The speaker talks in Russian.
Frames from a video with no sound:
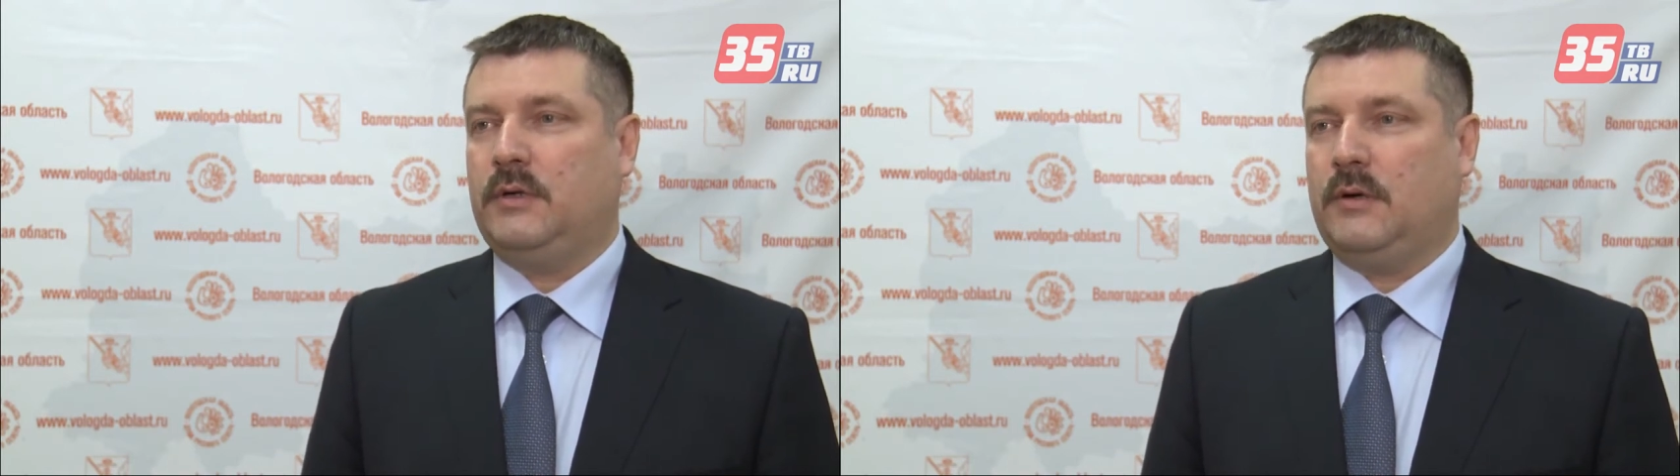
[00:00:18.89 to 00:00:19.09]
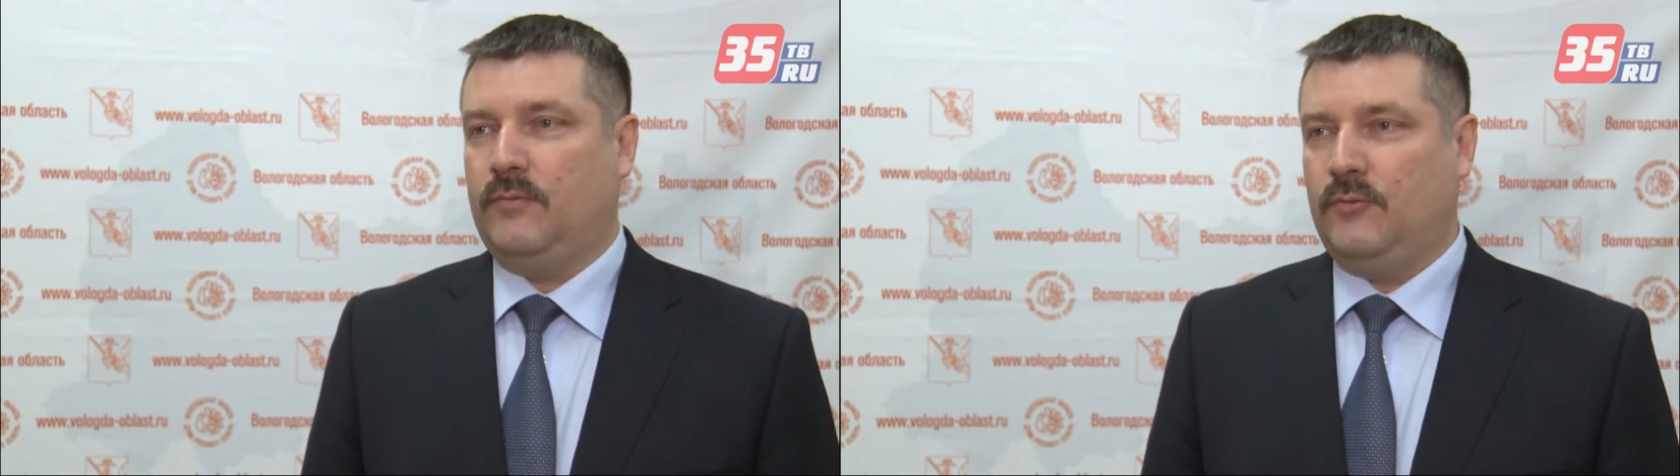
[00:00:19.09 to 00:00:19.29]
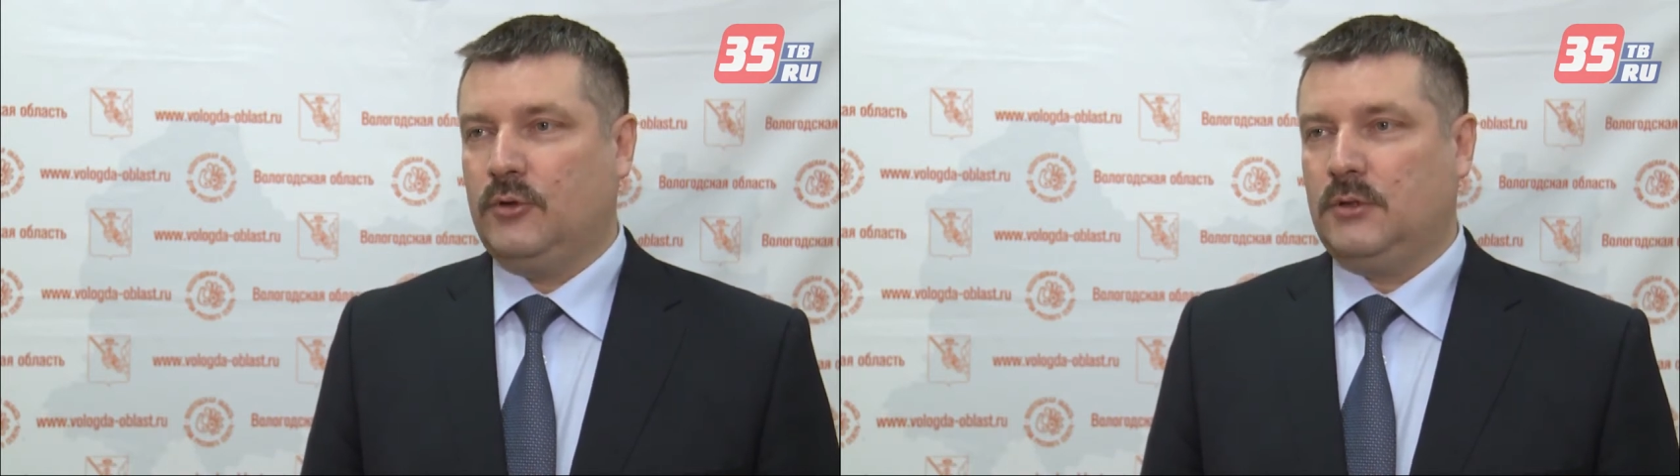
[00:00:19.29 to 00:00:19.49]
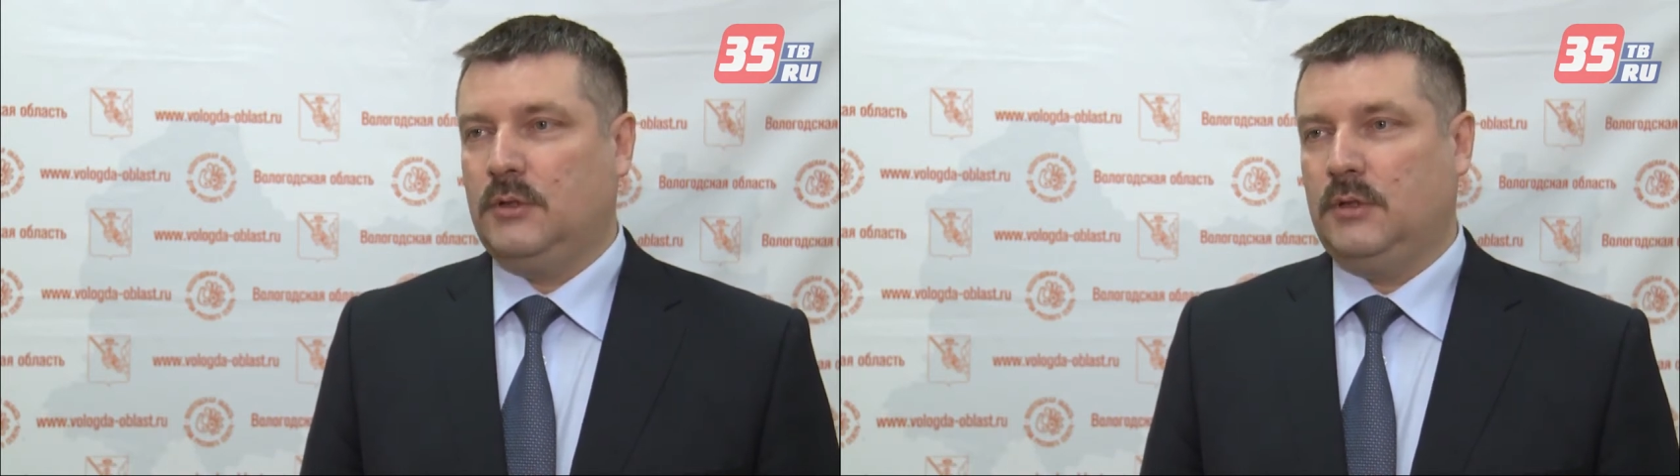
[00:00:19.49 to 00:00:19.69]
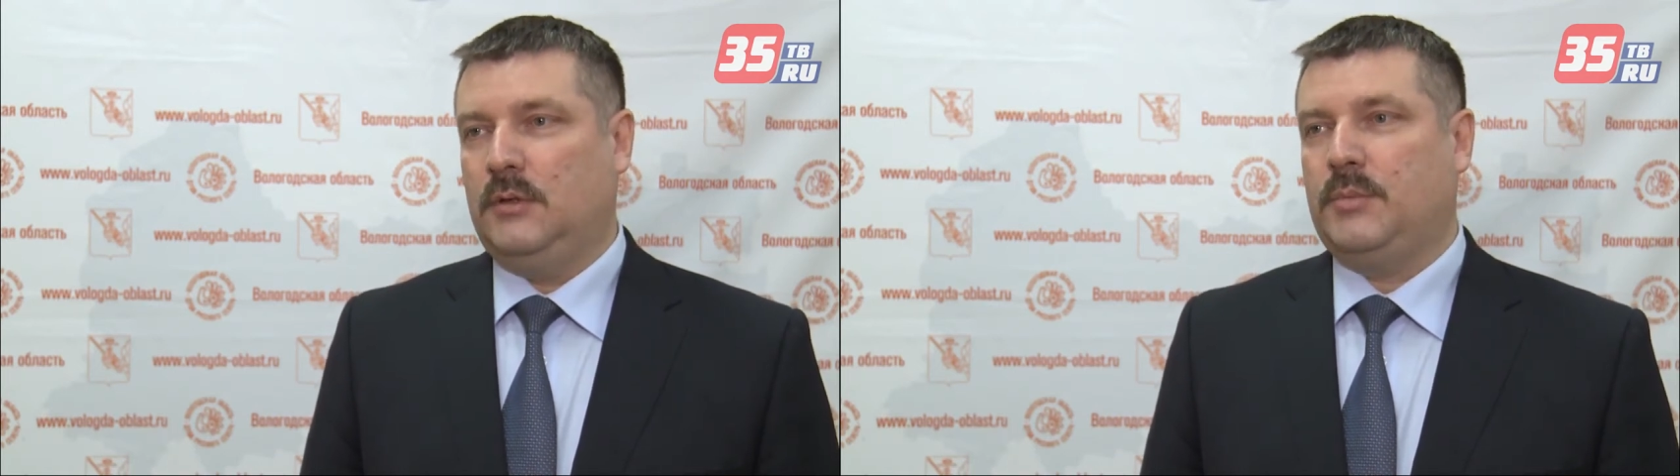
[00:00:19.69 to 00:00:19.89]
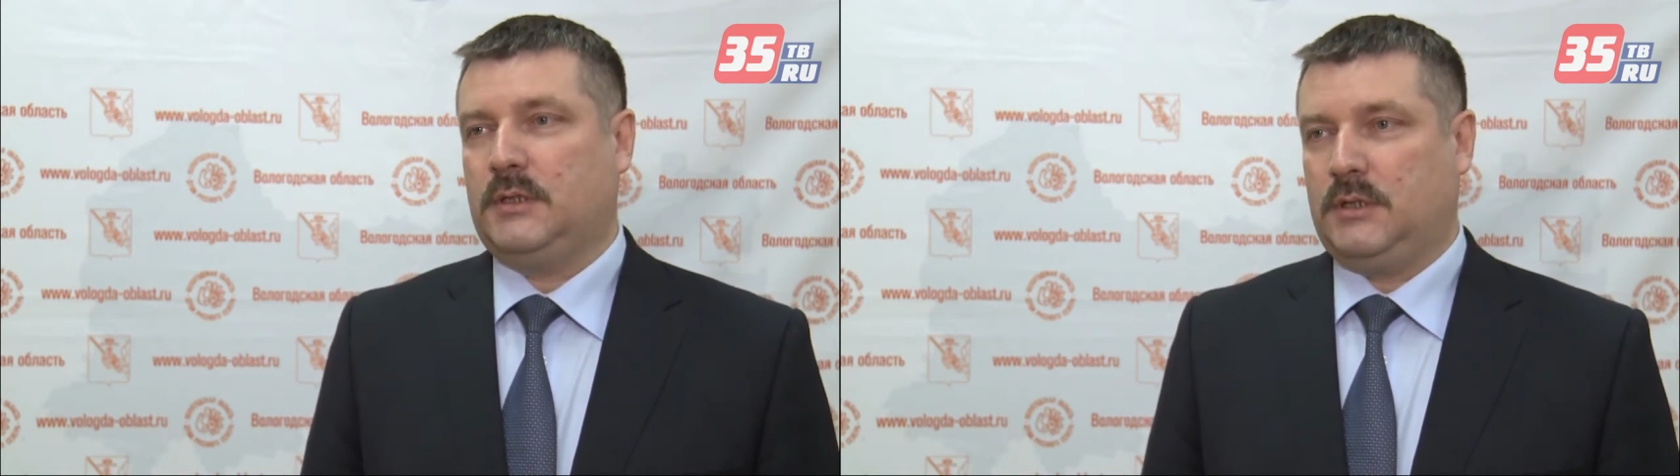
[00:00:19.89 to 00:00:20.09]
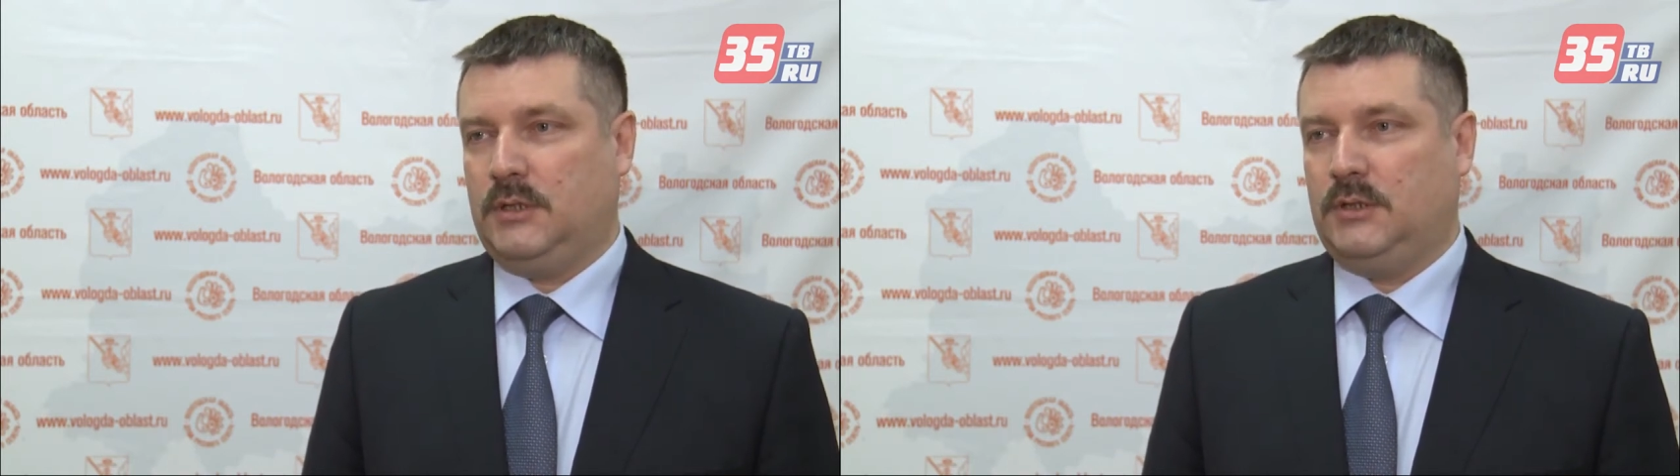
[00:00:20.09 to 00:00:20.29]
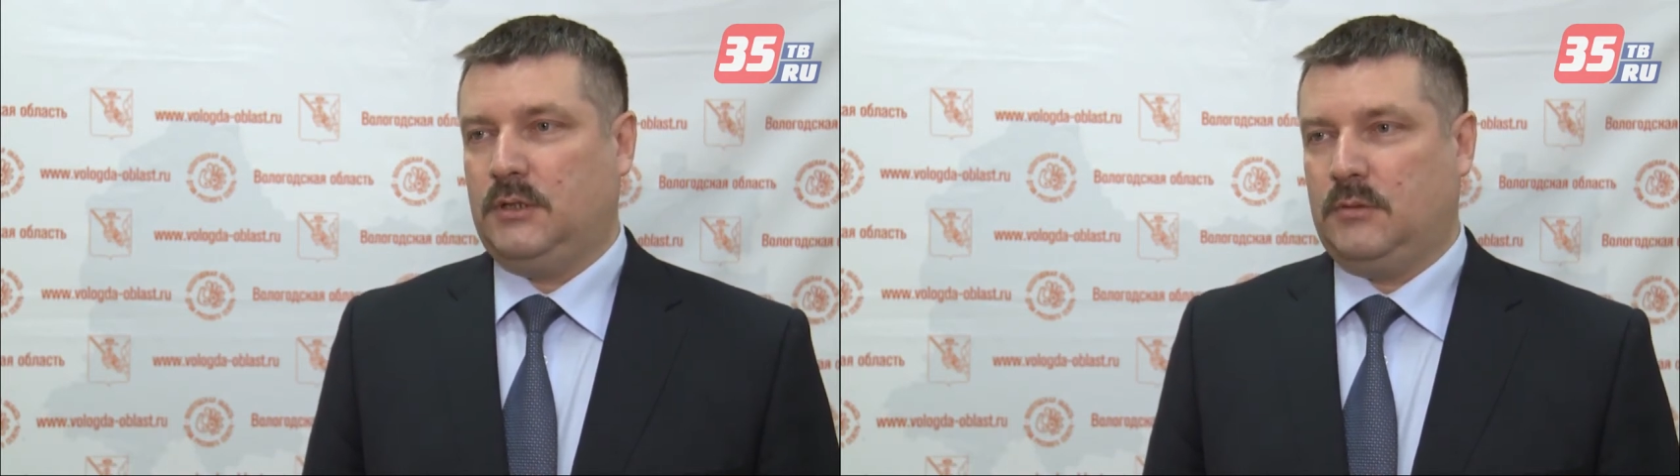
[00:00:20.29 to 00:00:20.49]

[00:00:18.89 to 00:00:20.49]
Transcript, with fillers: комфорт и прозрачность